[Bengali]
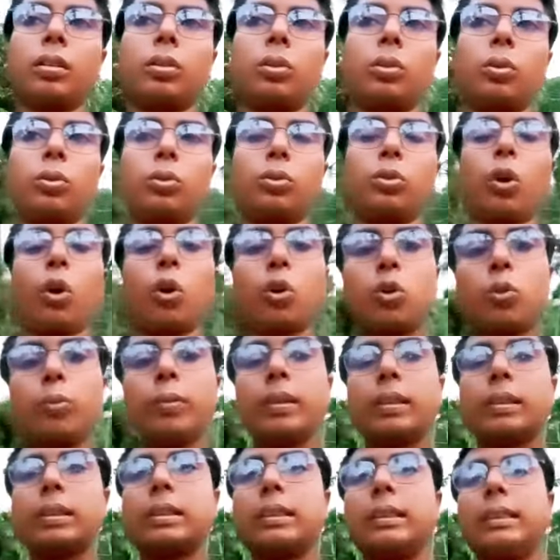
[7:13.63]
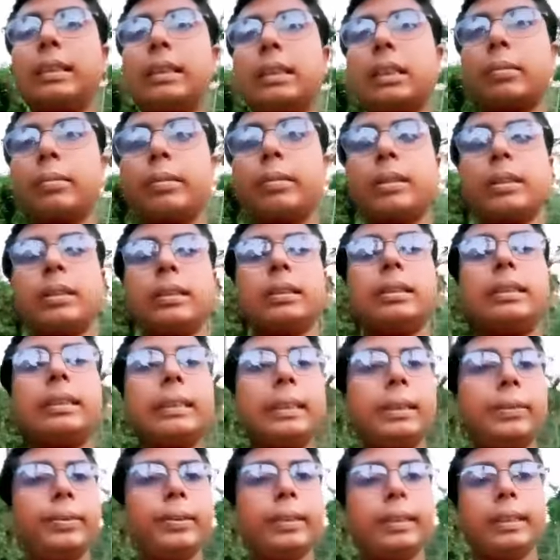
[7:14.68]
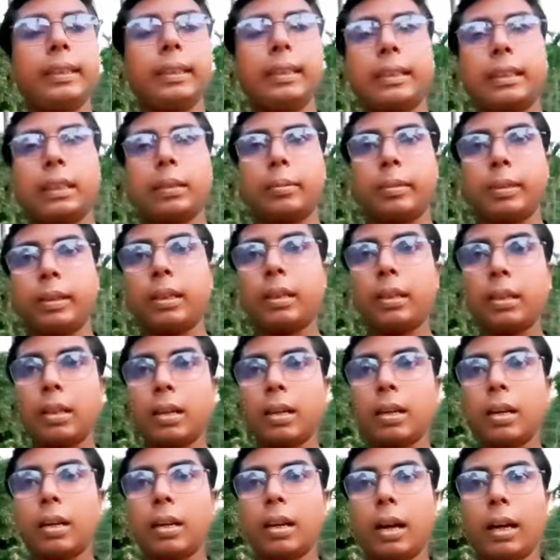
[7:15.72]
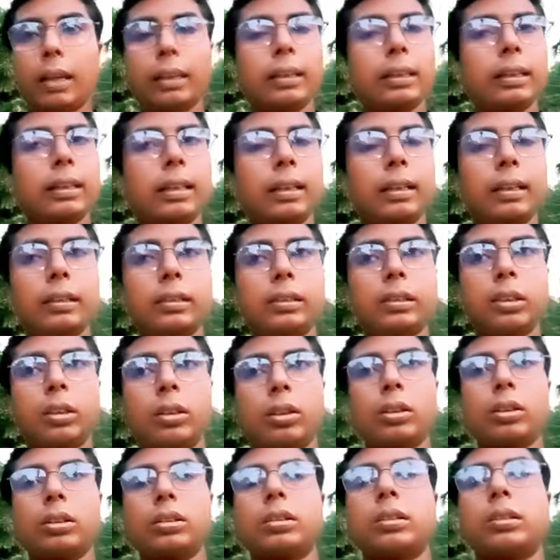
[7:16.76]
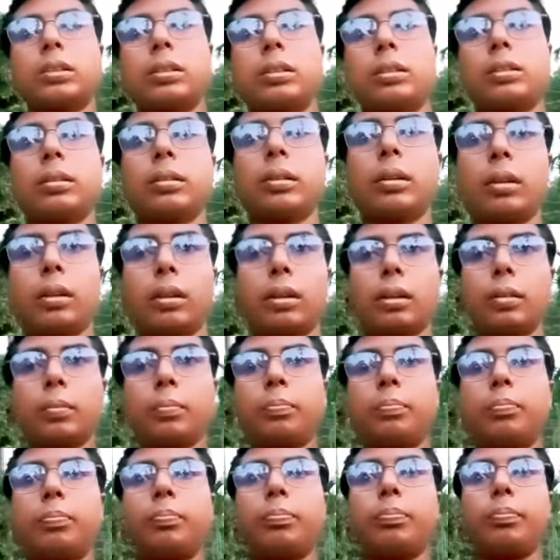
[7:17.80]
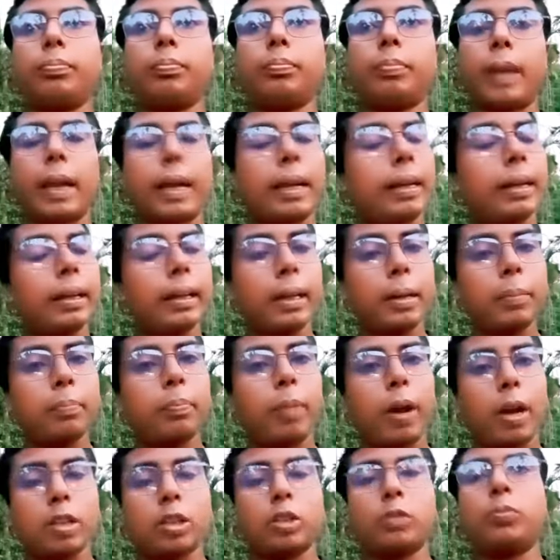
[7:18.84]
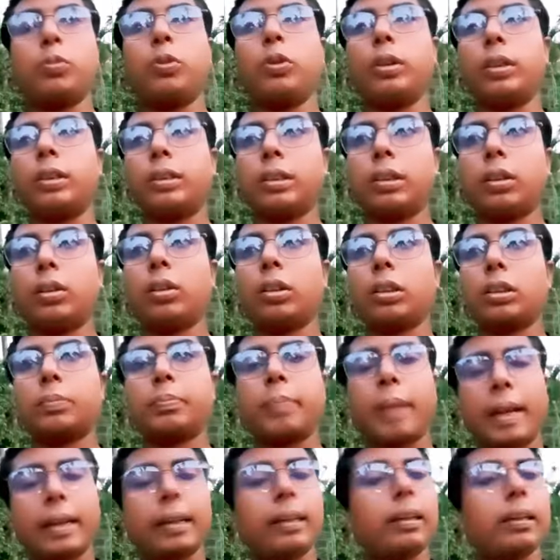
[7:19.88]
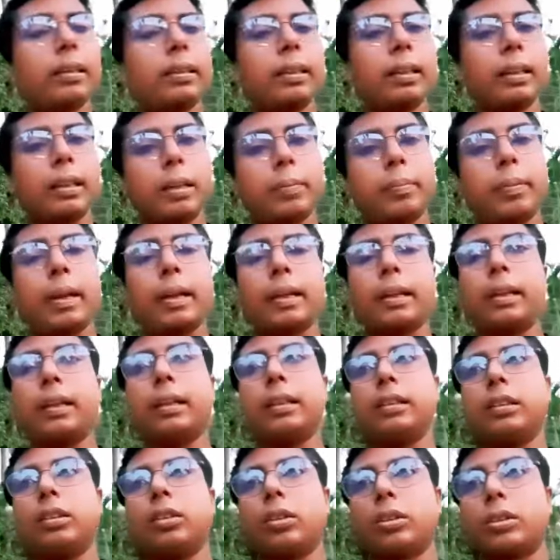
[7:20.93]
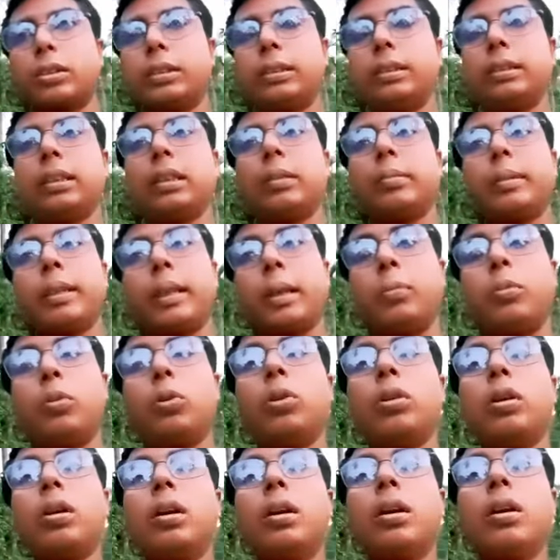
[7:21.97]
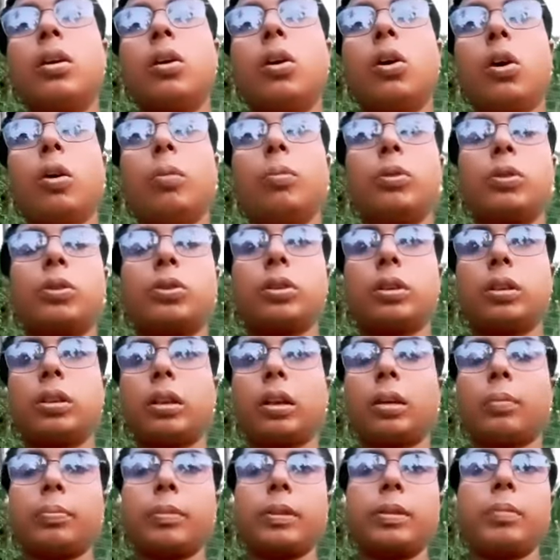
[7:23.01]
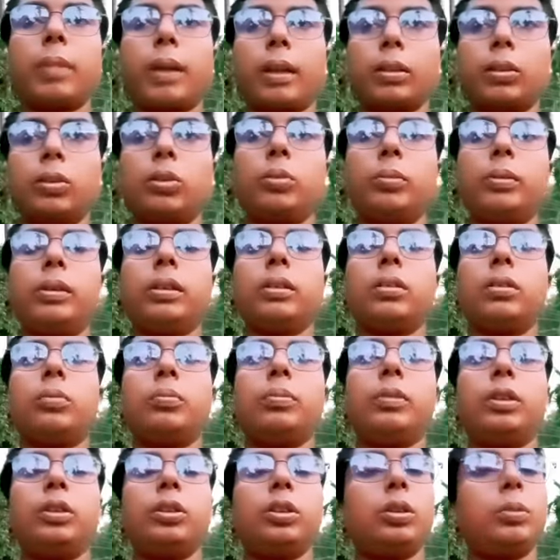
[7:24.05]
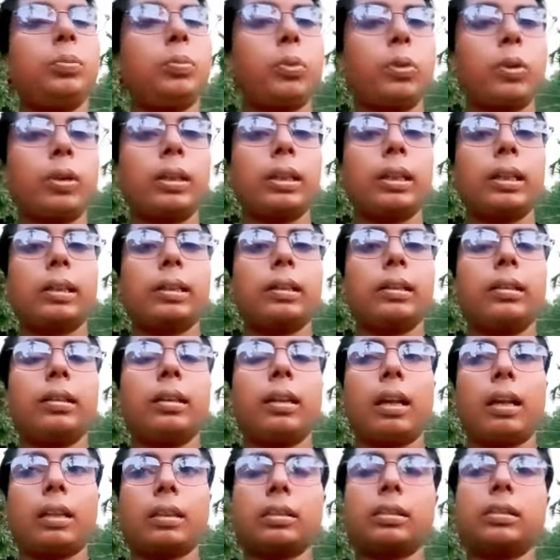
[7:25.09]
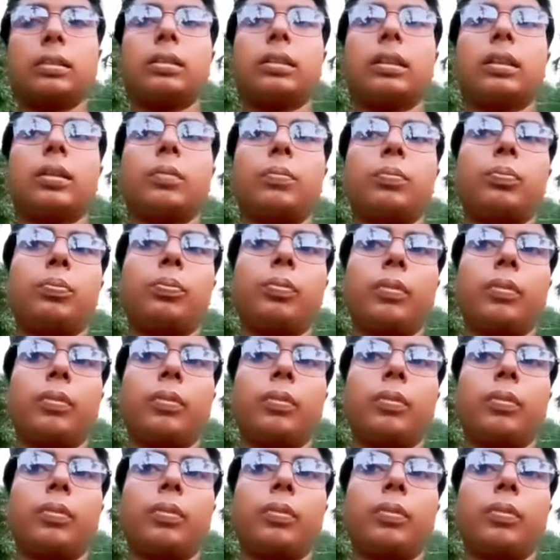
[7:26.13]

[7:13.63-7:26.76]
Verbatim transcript: তো ডকুমেন্টস নিয়ে যাবেন সিভি নিয়ে যাবেন আধার কার্ডের জেরক্স ব্যাংকের পাসবইয়ের জেরক্স প্যান কার্ড থাকলে প্যান কার্ডের জেরক্স নিয়ে যাবেন এবং অবশ্যই আপনি মাধ্যমিক অবধি যদি পড়ে থাকেন লাস্ট যেটা